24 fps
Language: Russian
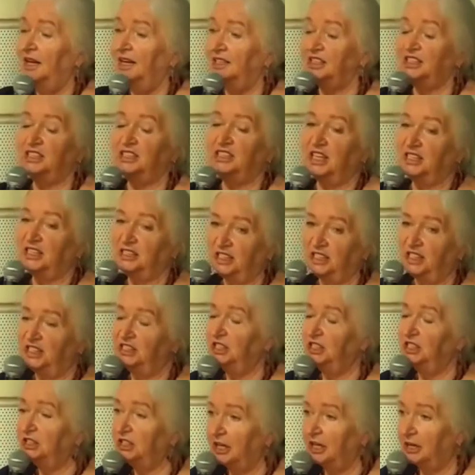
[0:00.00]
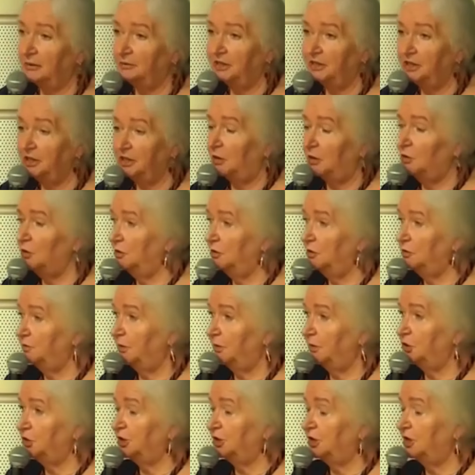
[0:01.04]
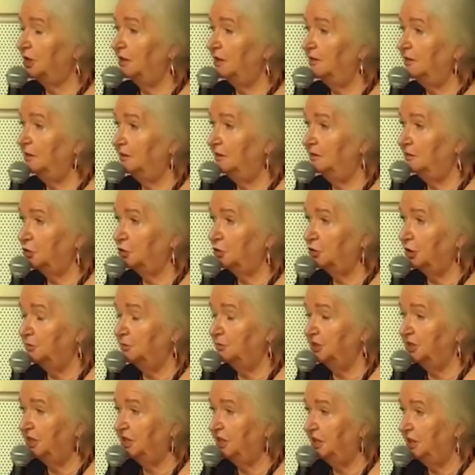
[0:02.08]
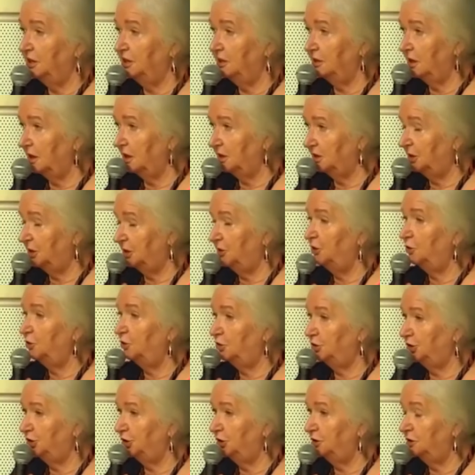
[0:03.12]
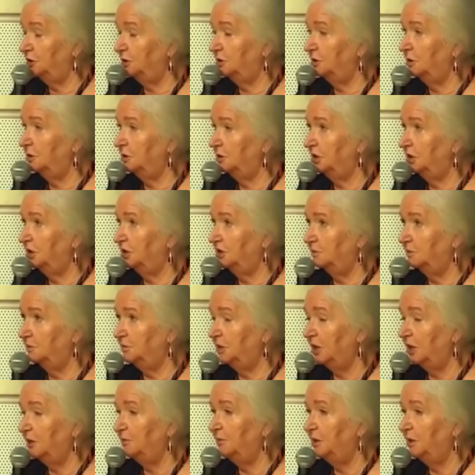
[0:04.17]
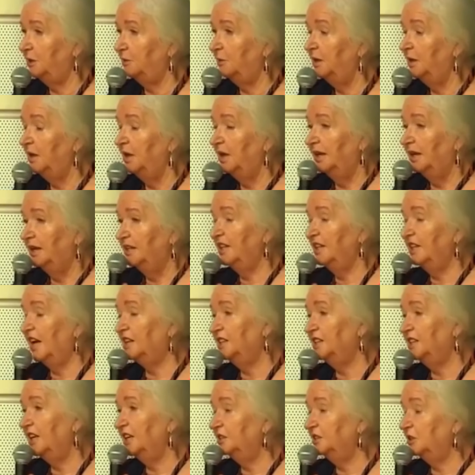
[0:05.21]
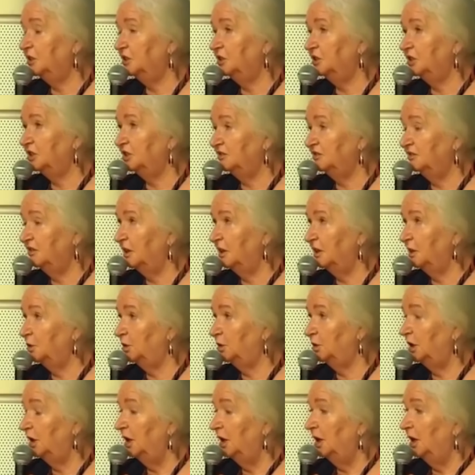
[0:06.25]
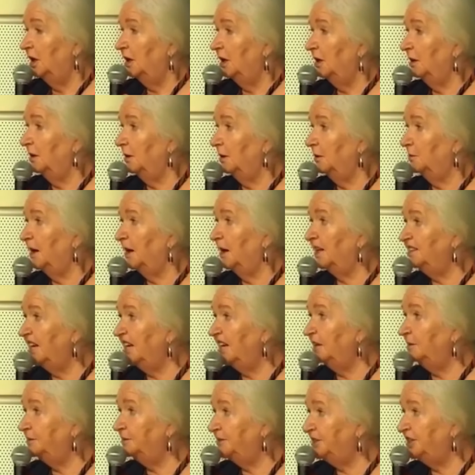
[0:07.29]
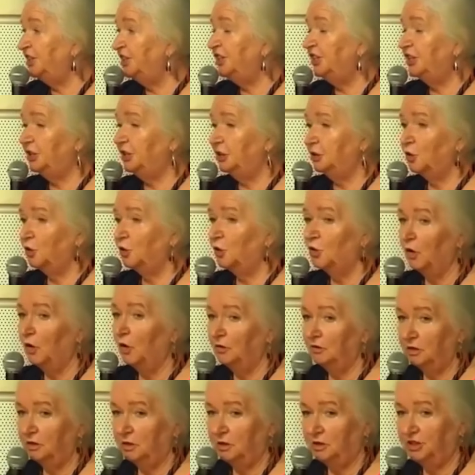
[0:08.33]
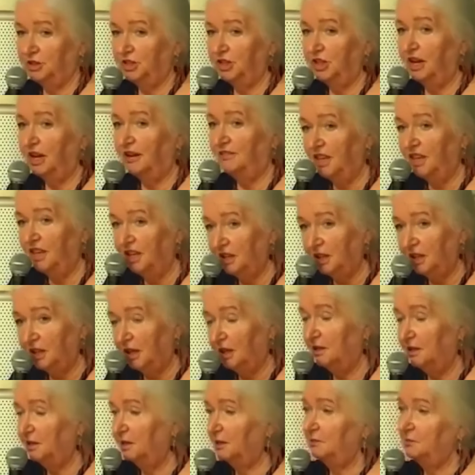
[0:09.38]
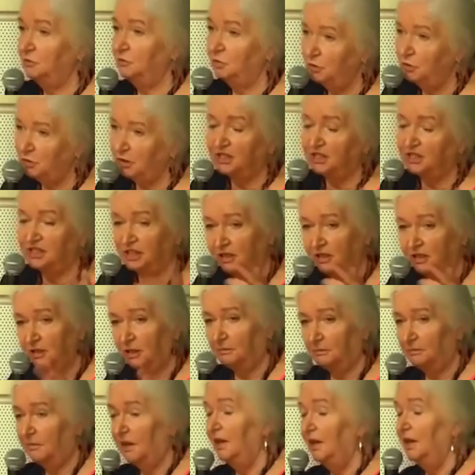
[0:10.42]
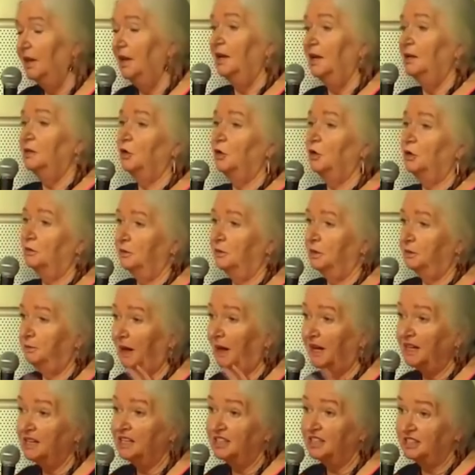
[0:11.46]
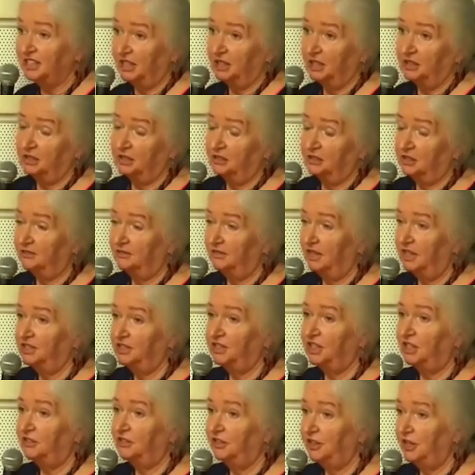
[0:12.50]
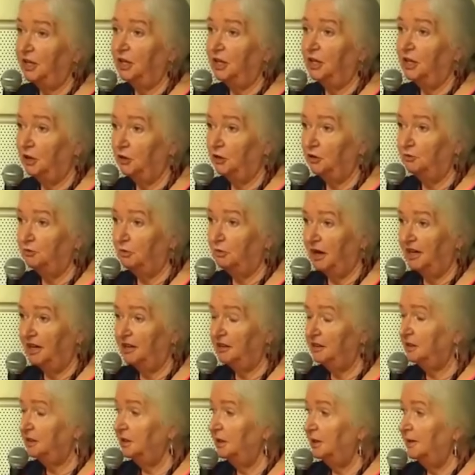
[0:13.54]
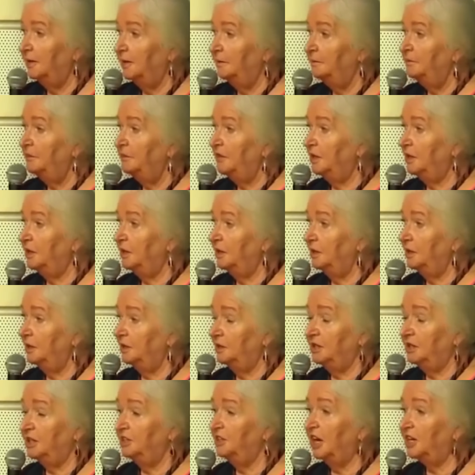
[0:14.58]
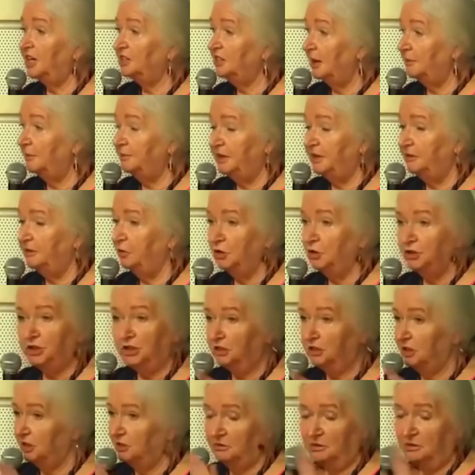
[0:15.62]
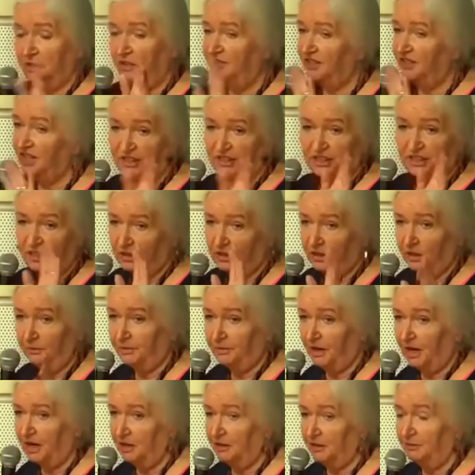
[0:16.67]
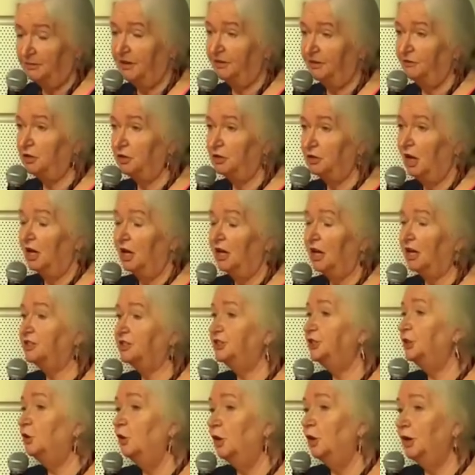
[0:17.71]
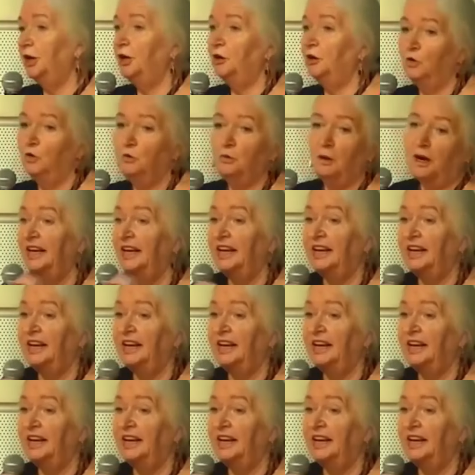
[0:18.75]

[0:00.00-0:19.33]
Это, кстати, есть и термин такой. Просто э, в русском языке как-то не очень э, с этим термином. Иногда это называют э, модель психики другого человека, и, ну разные там. Но э, по-английски это называется theory of mind. И это иногда переводят, и не верьте, это неправильный перевод, как теория ума.